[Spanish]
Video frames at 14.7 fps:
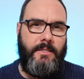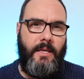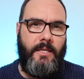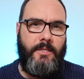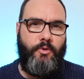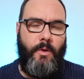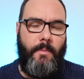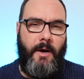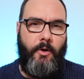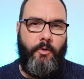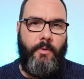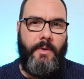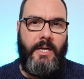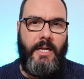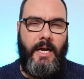si eres nueva o
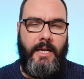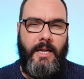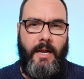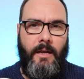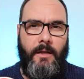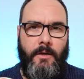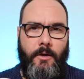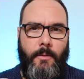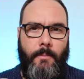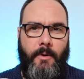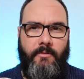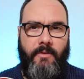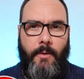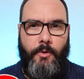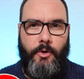nuevo en el canal,
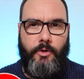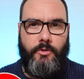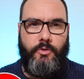por favor,